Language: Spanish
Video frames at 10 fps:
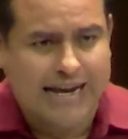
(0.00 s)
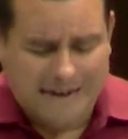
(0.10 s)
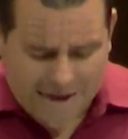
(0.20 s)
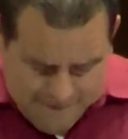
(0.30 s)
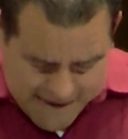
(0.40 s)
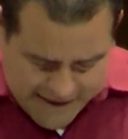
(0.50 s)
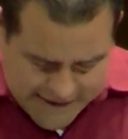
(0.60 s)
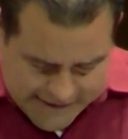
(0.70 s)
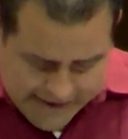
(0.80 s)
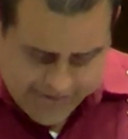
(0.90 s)
La ley
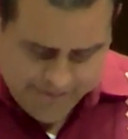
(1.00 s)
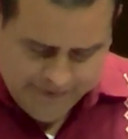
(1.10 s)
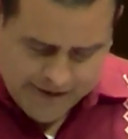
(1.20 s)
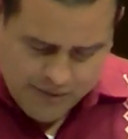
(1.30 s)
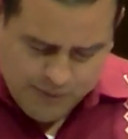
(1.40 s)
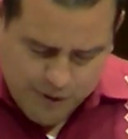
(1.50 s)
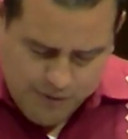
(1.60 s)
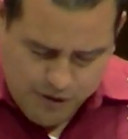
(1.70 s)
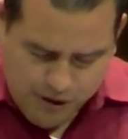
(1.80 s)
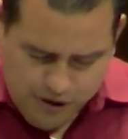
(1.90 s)
vigente
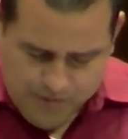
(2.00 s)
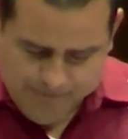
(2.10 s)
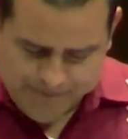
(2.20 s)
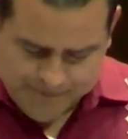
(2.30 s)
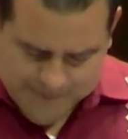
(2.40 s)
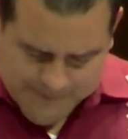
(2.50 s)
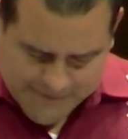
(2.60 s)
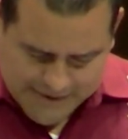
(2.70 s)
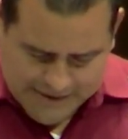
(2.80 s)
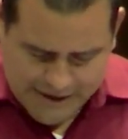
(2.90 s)
provocó
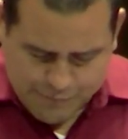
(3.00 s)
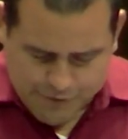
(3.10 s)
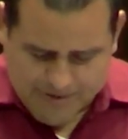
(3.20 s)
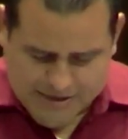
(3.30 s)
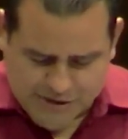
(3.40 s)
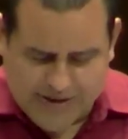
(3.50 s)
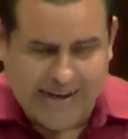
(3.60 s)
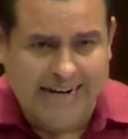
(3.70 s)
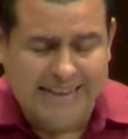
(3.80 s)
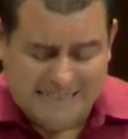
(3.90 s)
la
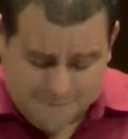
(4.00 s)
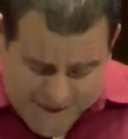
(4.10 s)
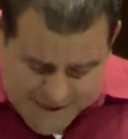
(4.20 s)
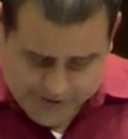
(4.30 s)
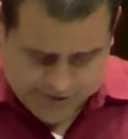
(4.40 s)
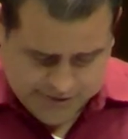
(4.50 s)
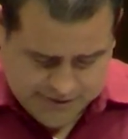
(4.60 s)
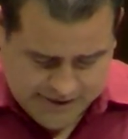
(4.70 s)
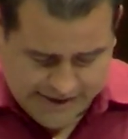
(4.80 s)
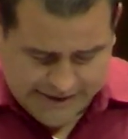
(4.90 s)
formación de grandes vicios